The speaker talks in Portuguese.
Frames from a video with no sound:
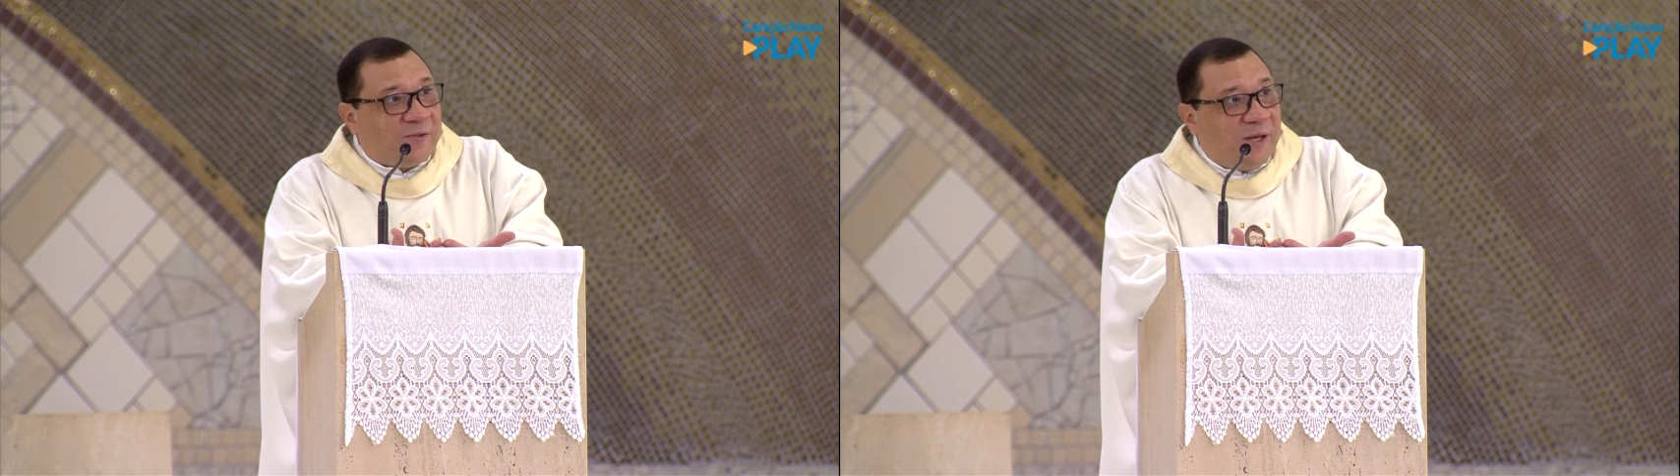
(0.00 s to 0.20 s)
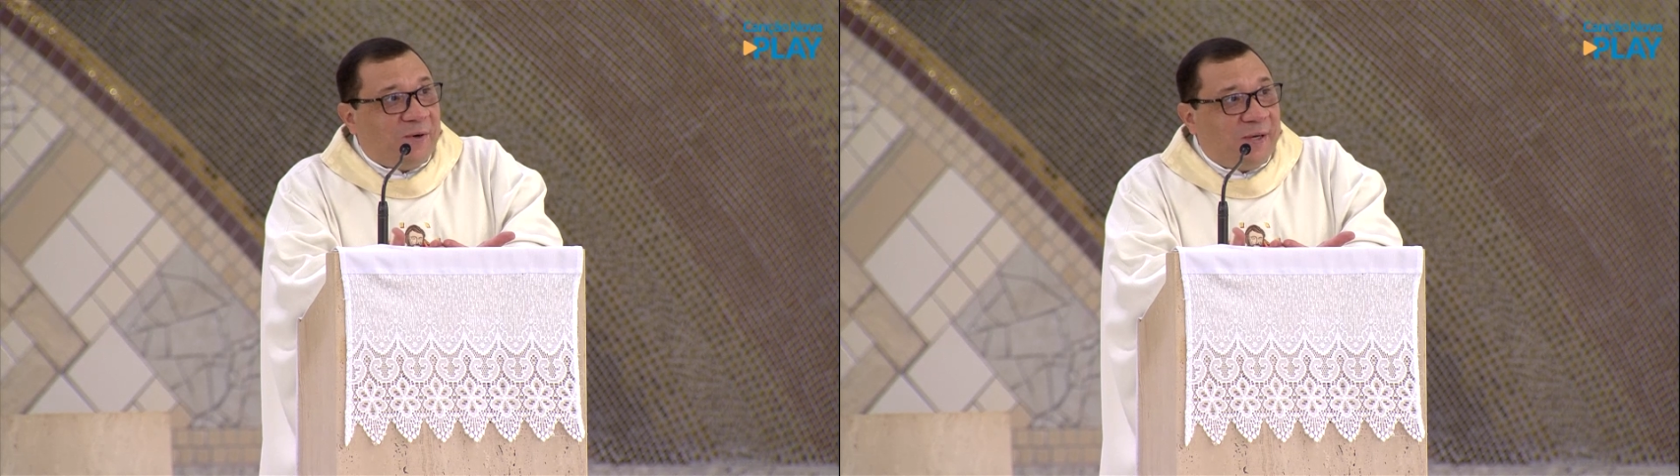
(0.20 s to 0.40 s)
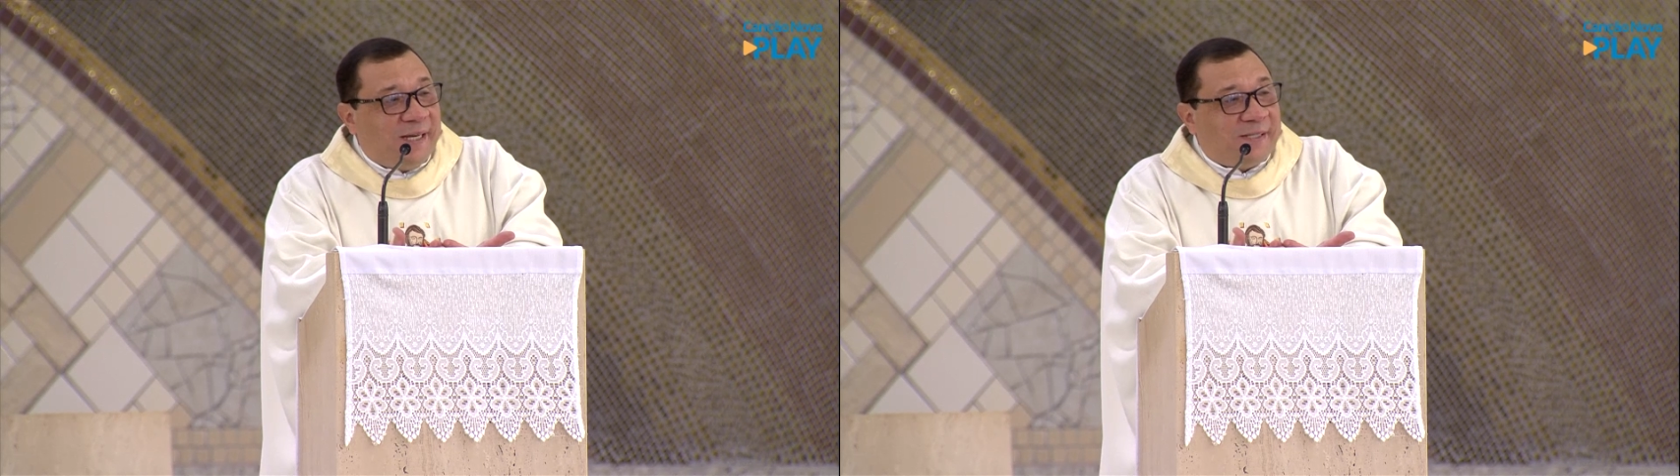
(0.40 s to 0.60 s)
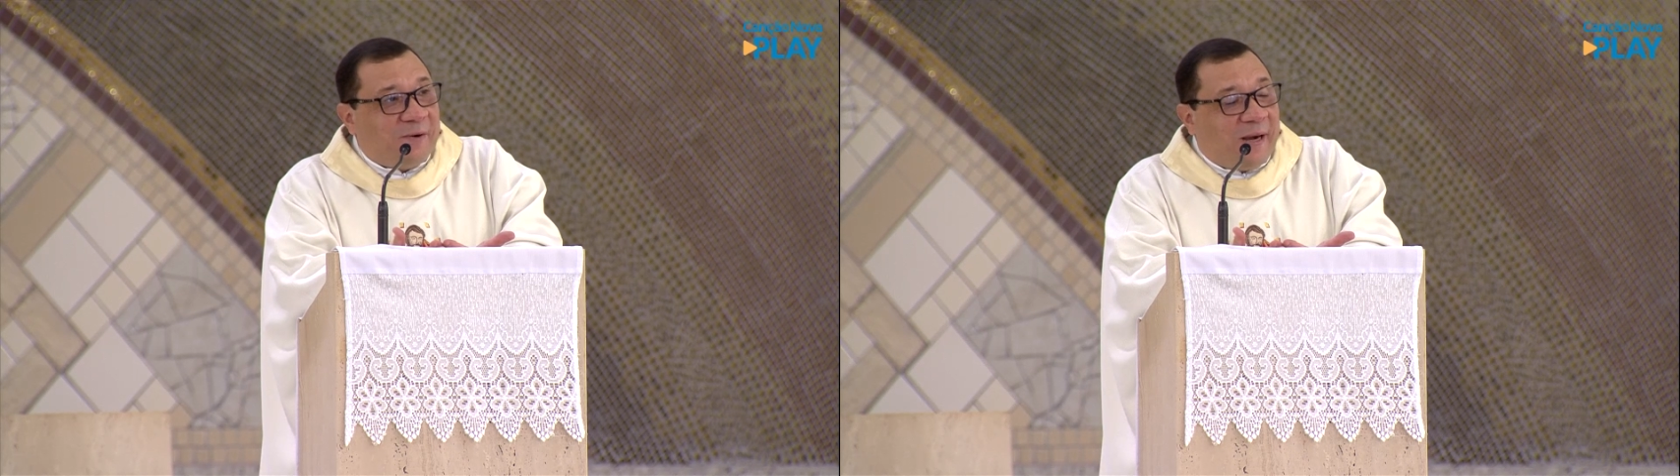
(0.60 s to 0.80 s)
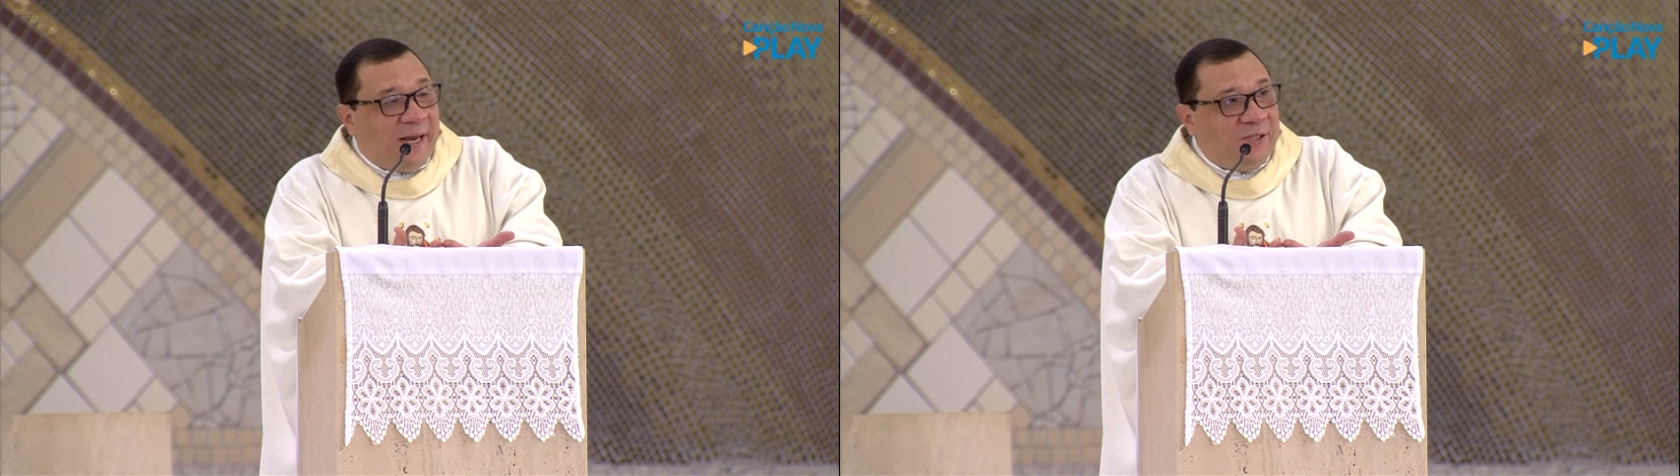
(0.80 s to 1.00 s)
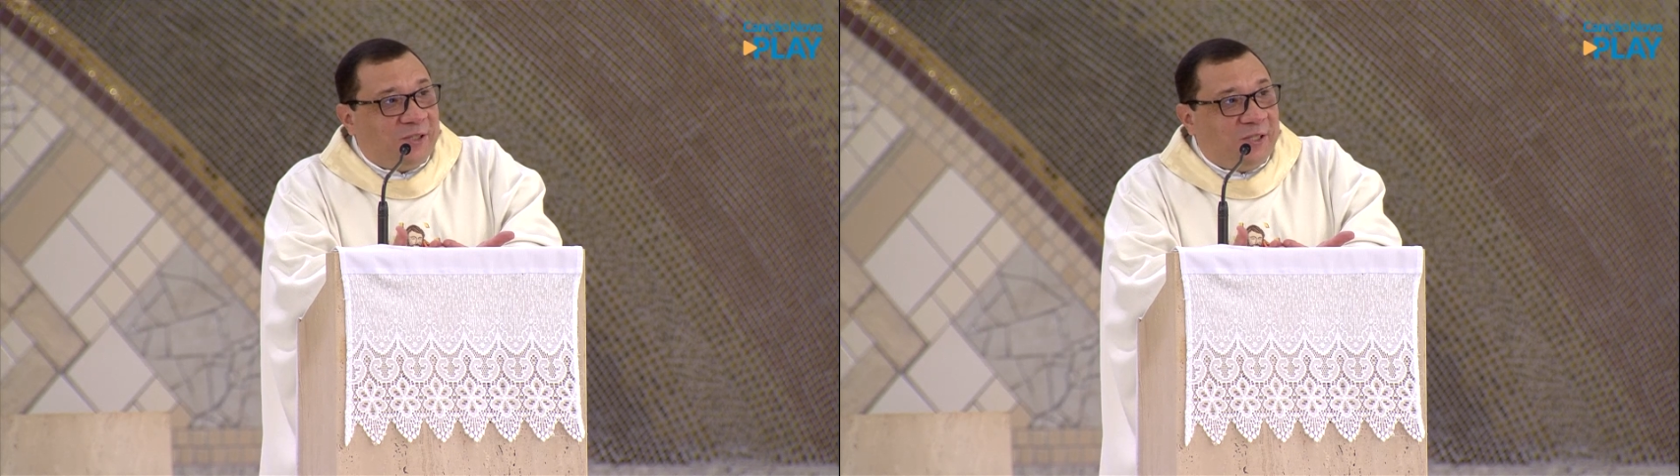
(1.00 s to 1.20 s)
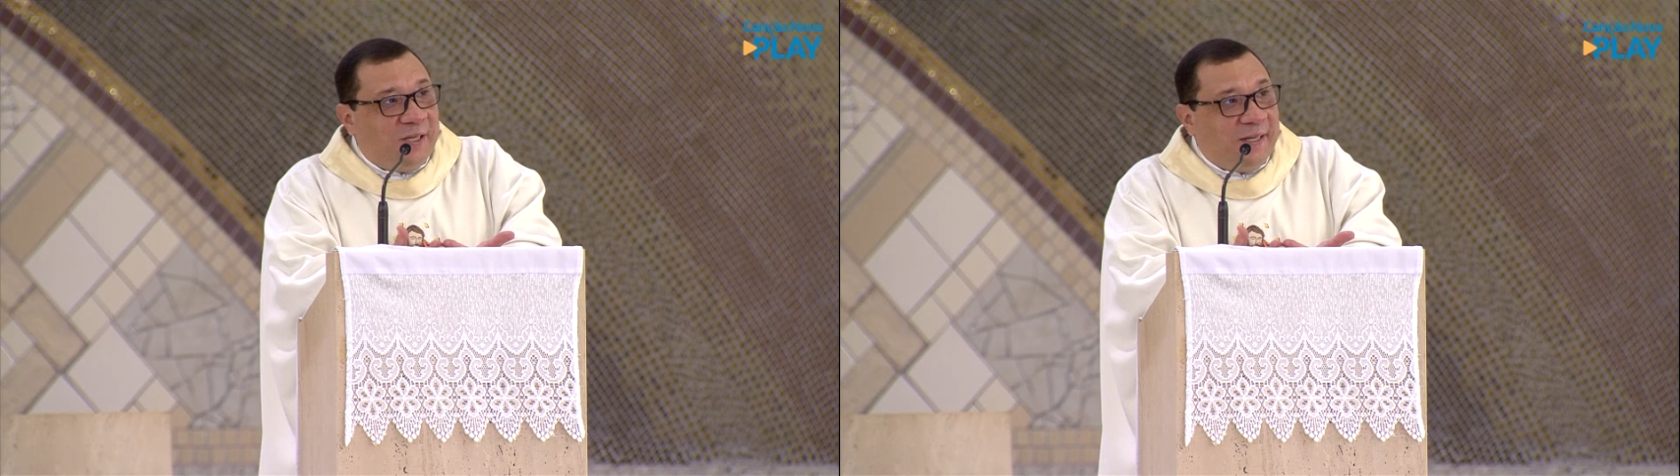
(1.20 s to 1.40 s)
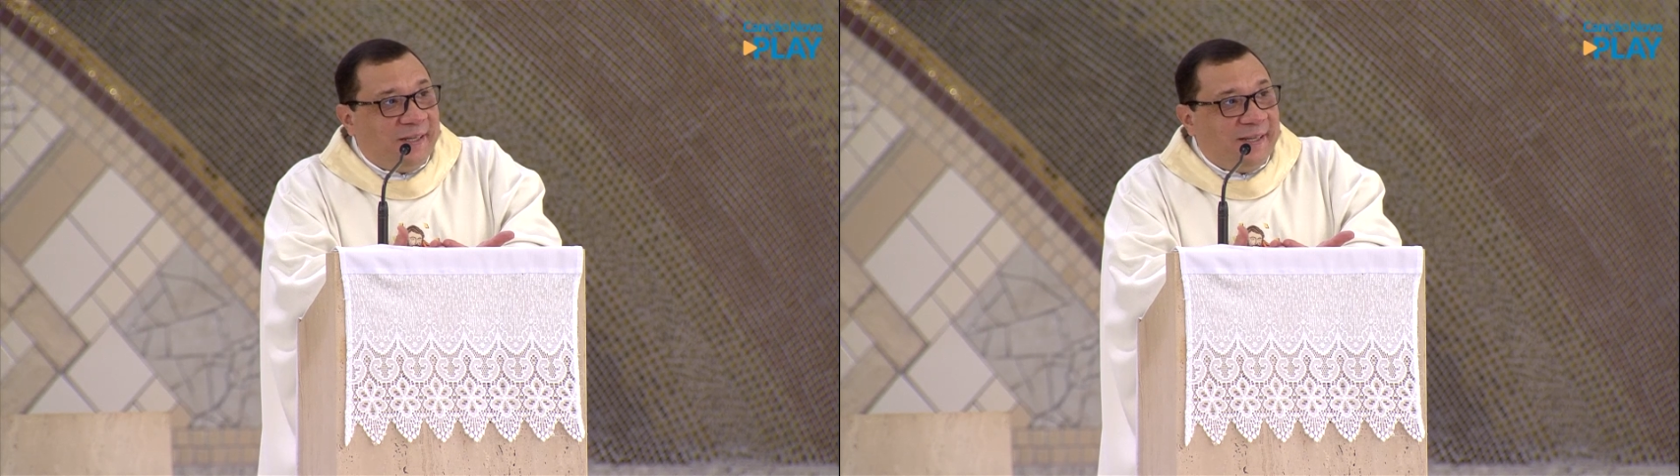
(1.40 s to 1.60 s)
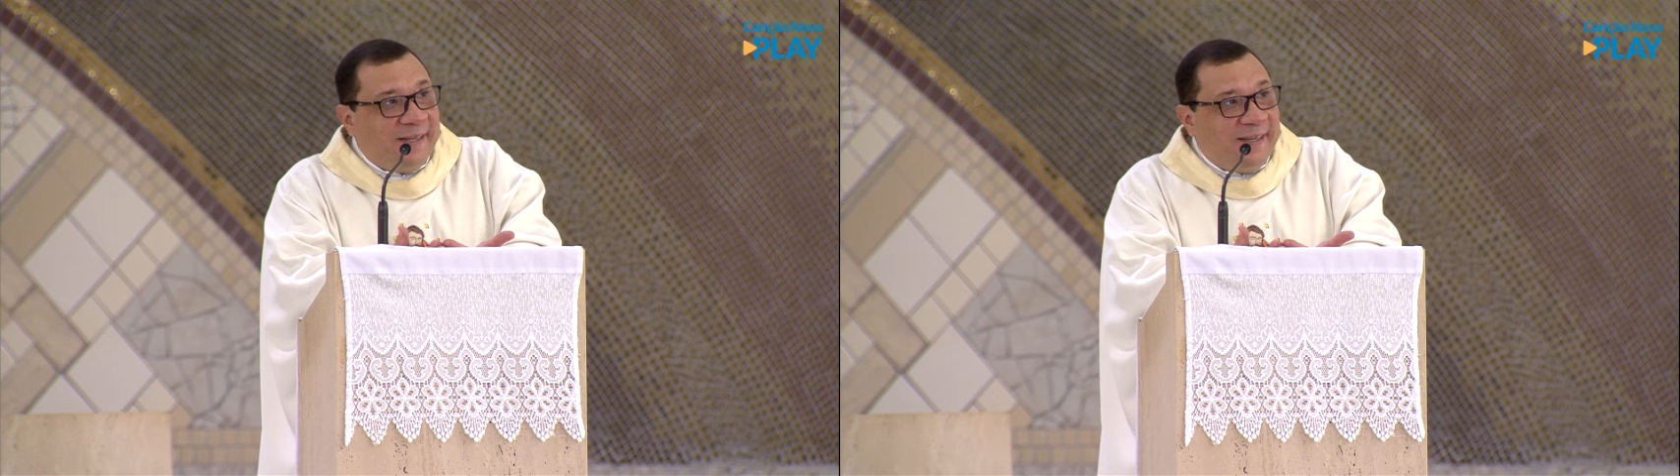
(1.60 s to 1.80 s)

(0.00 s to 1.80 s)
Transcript: Senhor nessa Eucaristia,